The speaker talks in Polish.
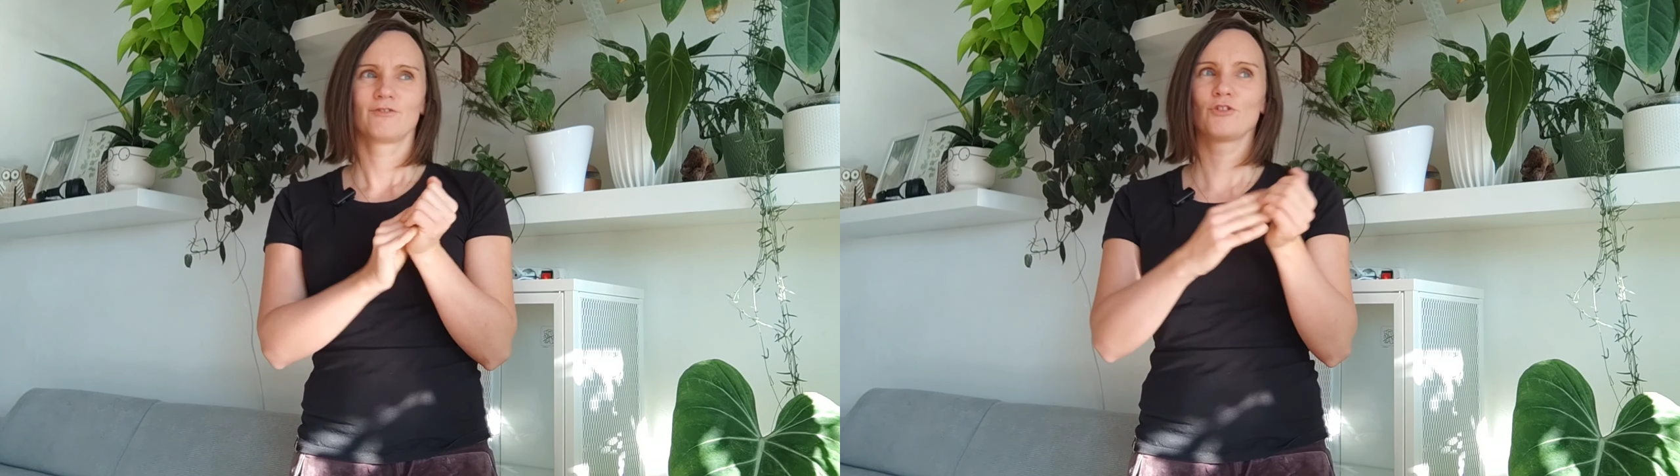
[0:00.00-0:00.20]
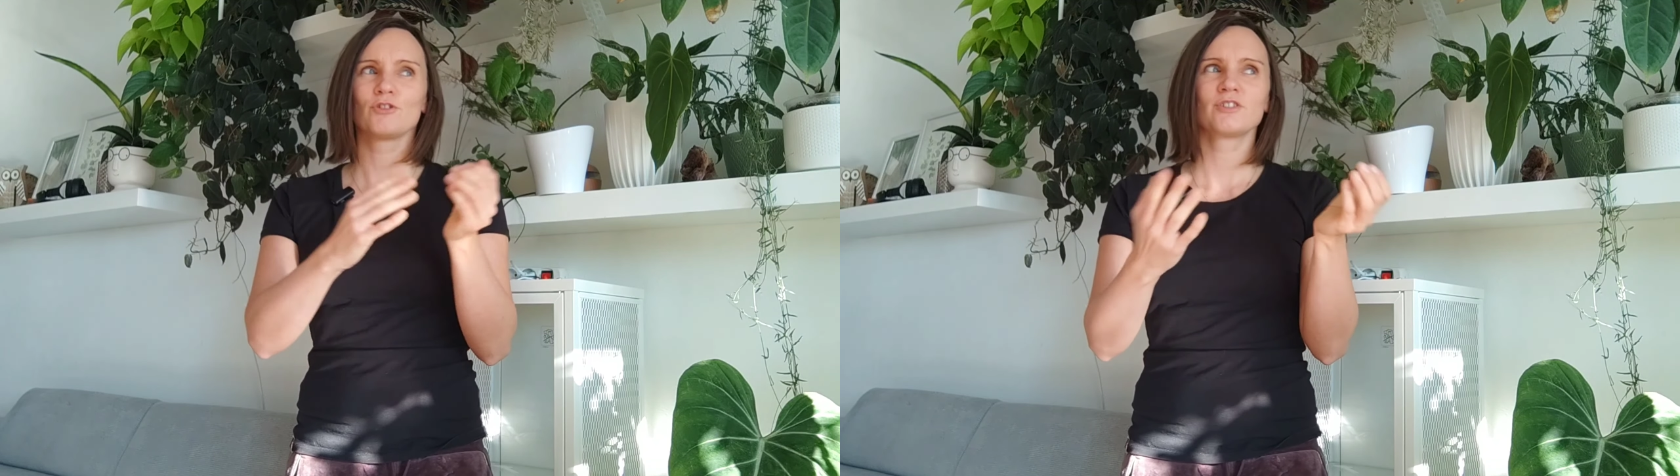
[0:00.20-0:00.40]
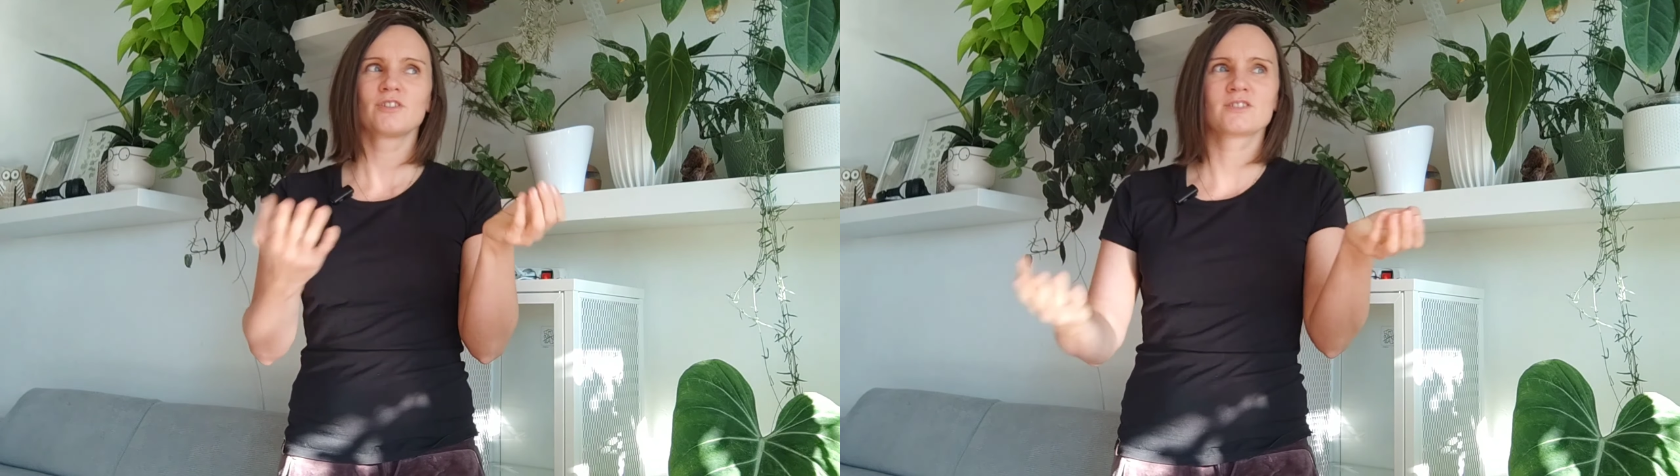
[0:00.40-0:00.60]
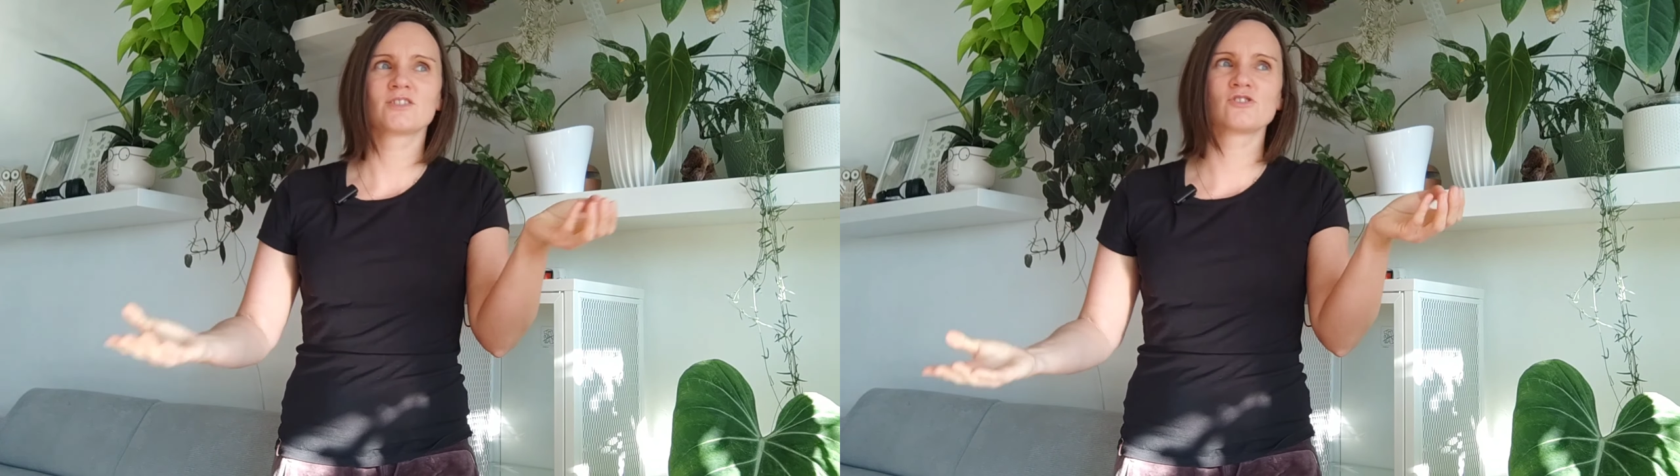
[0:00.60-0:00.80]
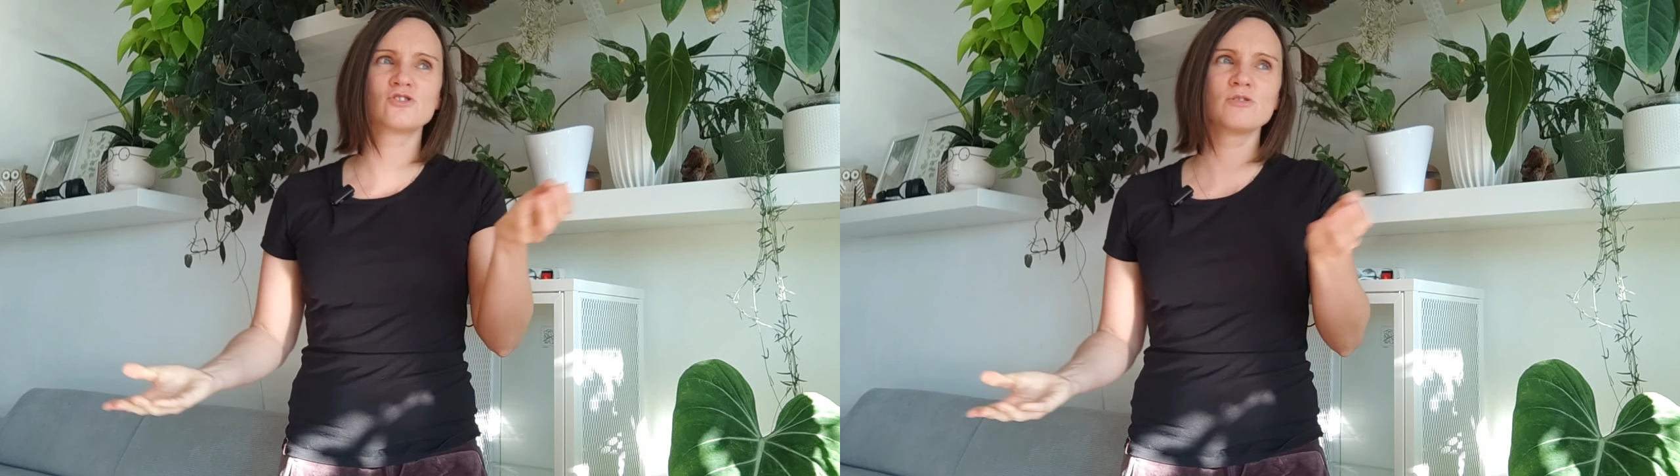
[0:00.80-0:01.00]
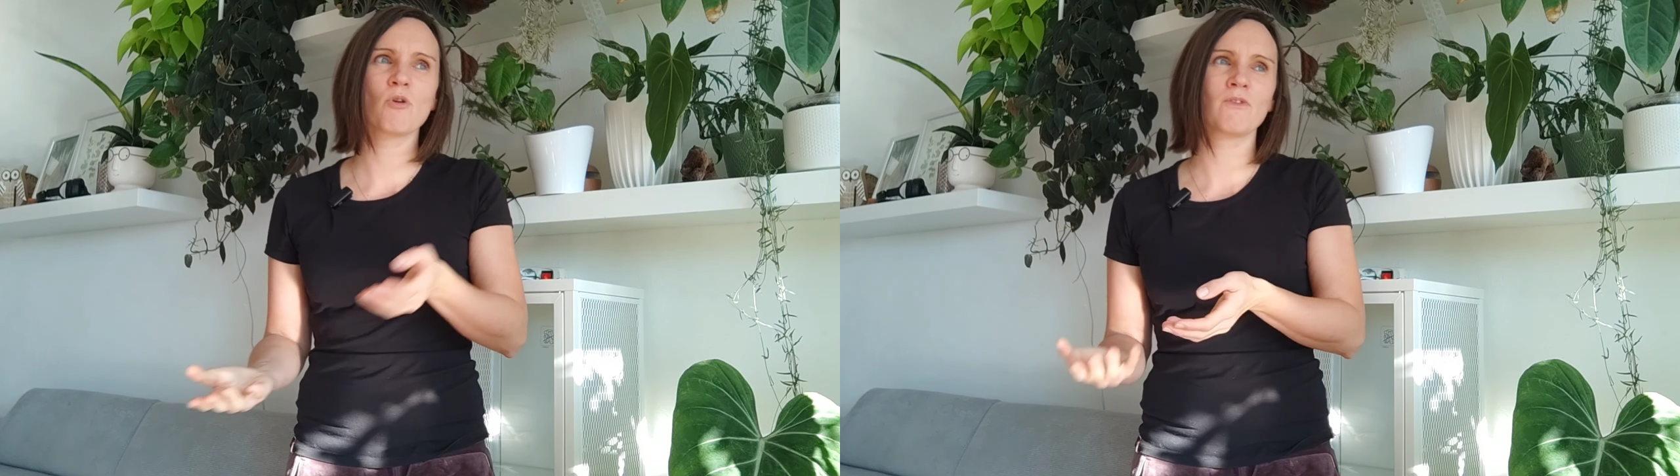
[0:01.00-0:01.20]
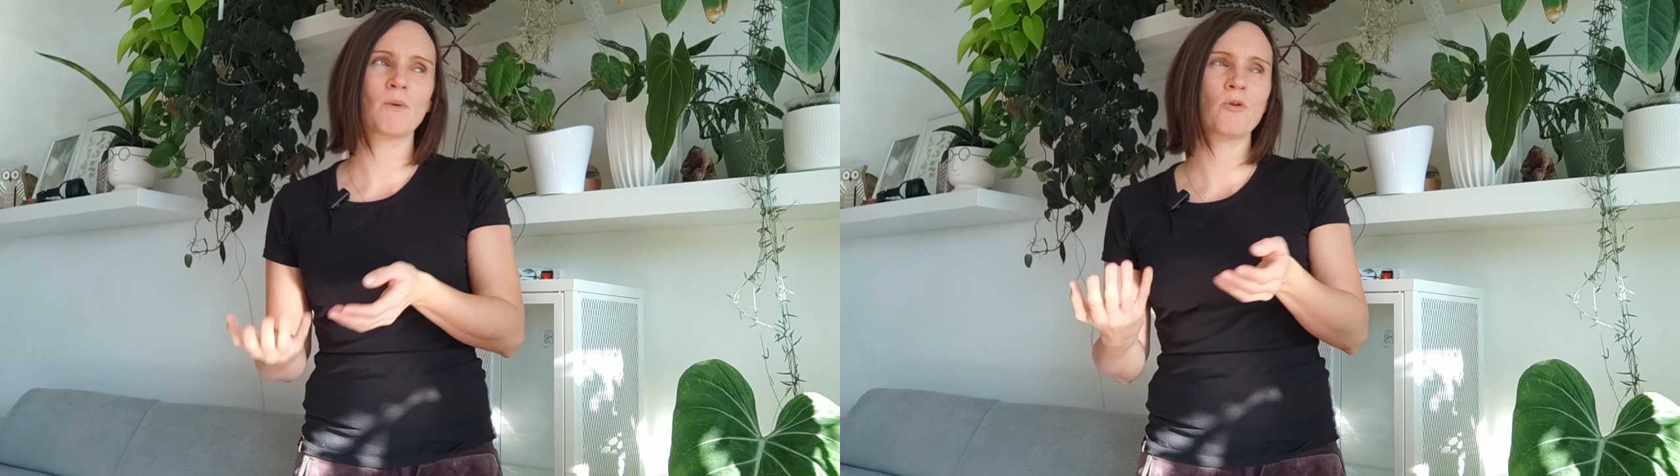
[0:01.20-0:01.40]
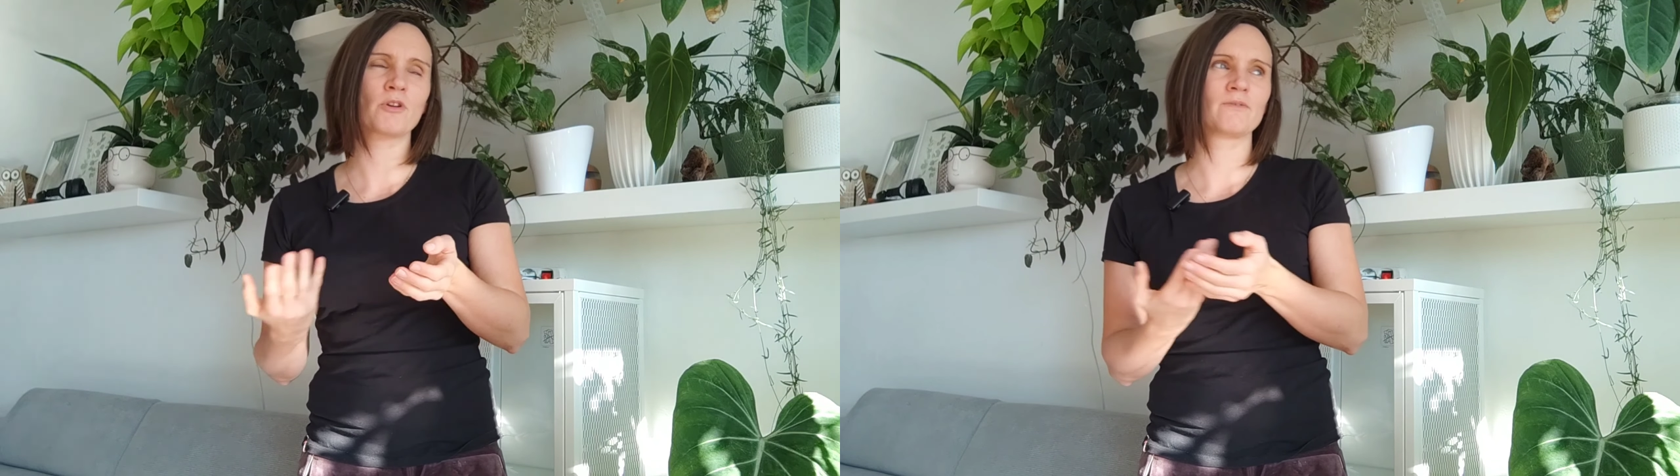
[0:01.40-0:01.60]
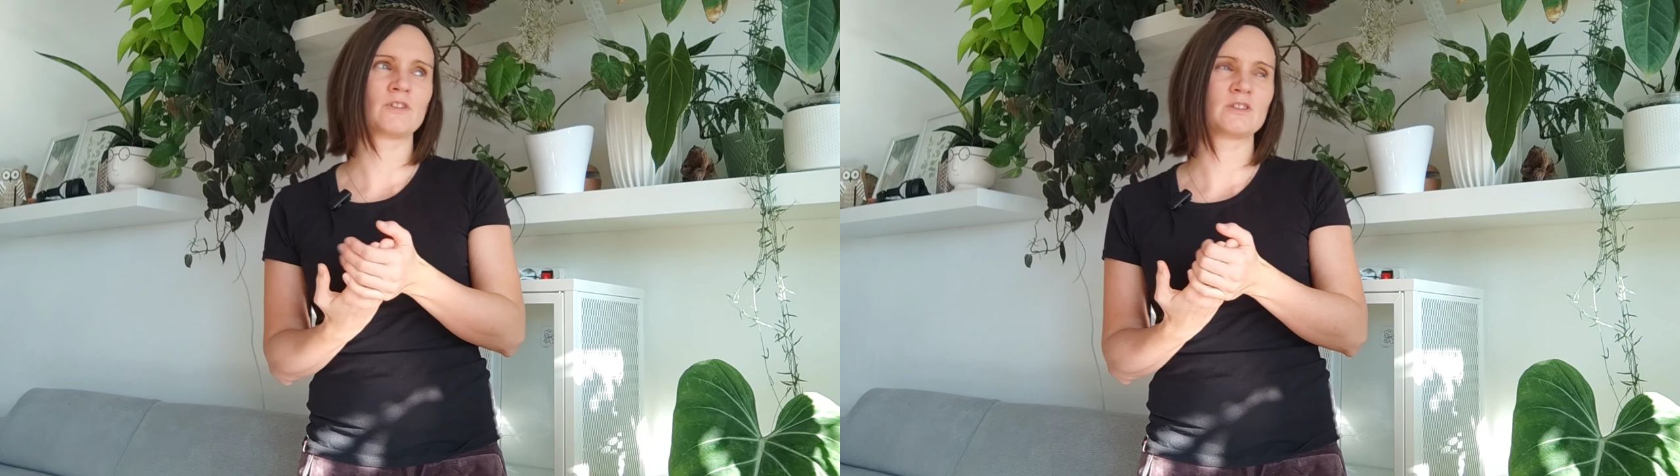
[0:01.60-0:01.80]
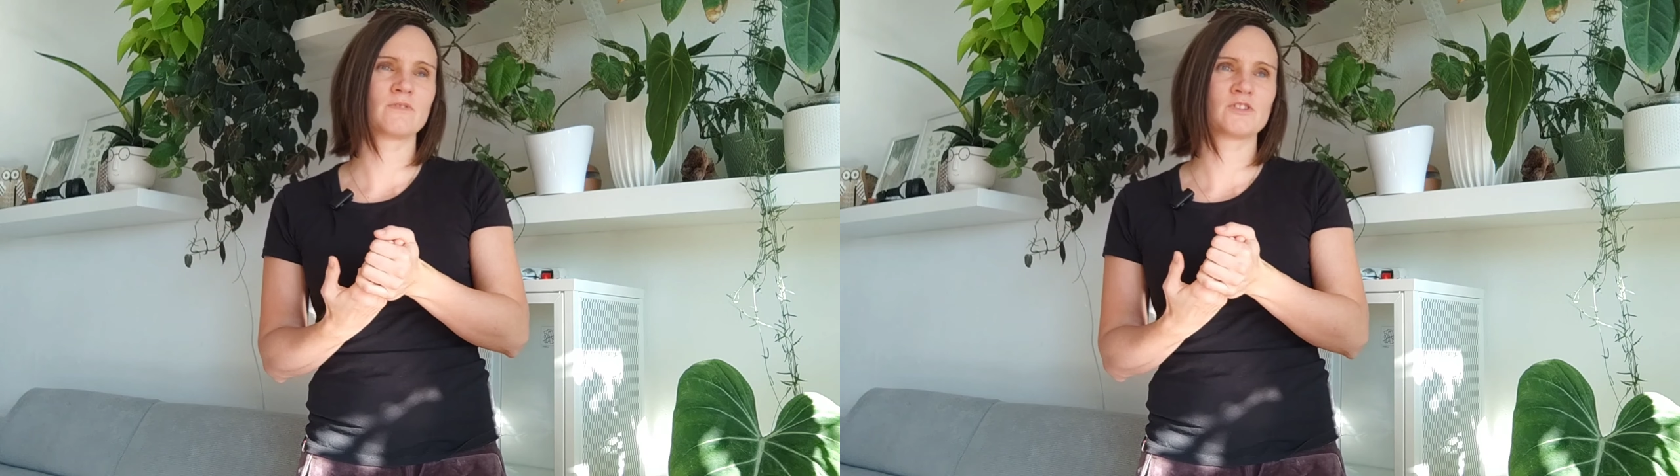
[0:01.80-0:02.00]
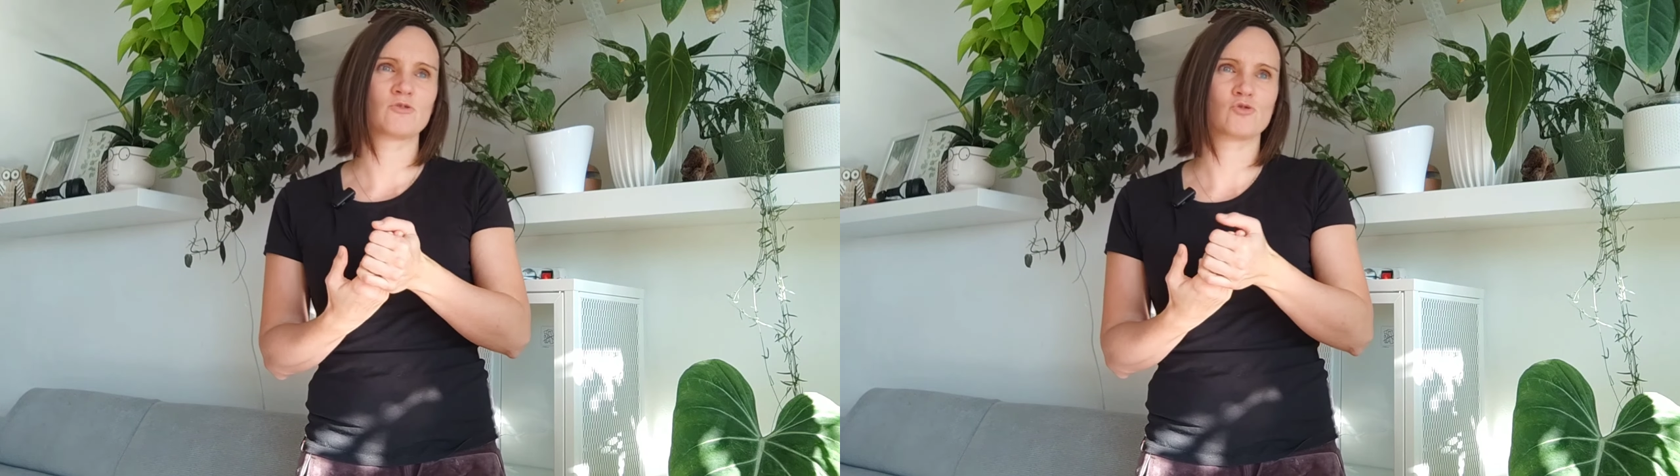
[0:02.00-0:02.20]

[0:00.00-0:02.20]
No i jest też zimowa pora, więc wiecie,